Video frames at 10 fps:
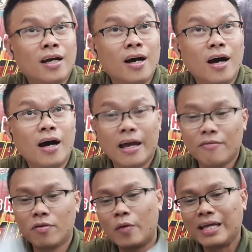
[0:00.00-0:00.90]
uh,
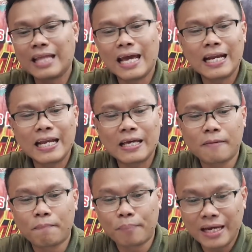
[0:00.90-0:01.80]
heavyweight Eric
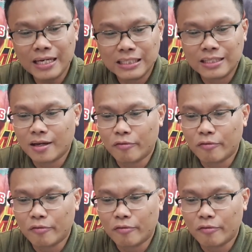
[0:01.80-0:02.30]
Penn